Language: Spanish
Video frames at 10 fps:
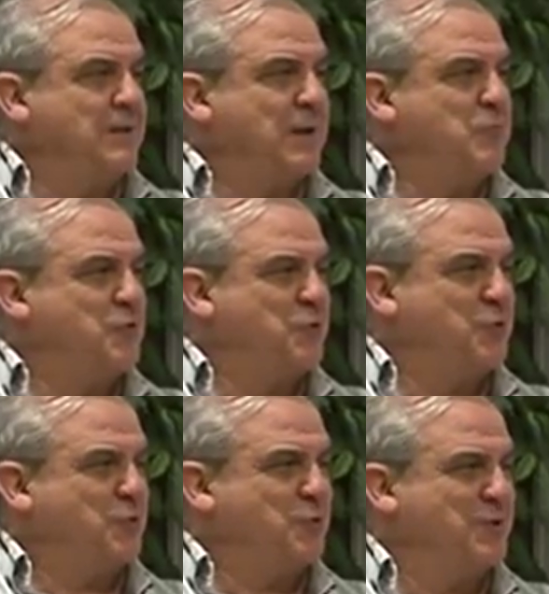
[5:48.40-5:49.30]
entran
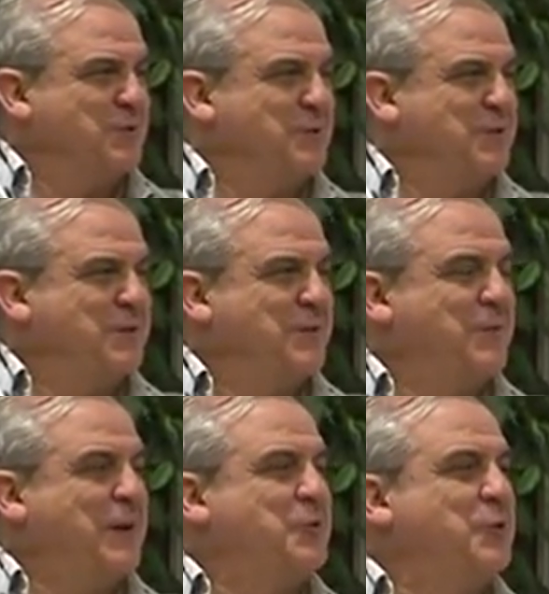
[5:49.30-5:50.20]
muchos eh,
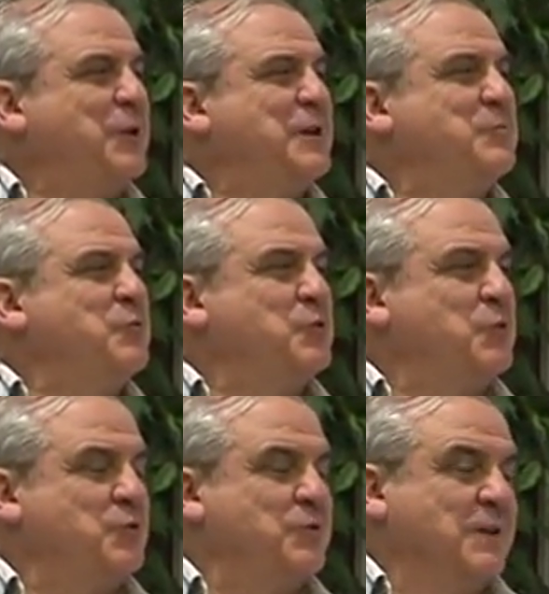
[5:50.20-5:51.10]
factores,
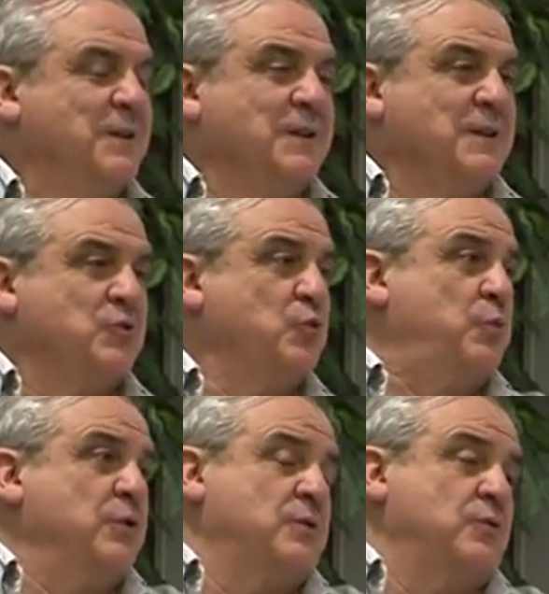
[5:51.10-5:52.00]
muchos
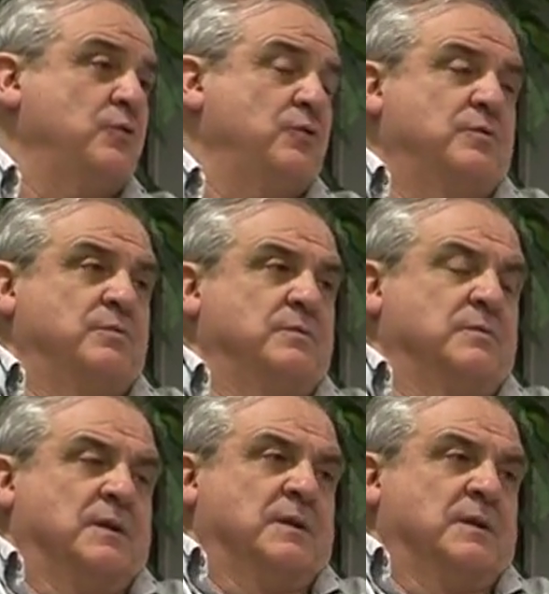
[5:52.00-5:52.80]
supuestos.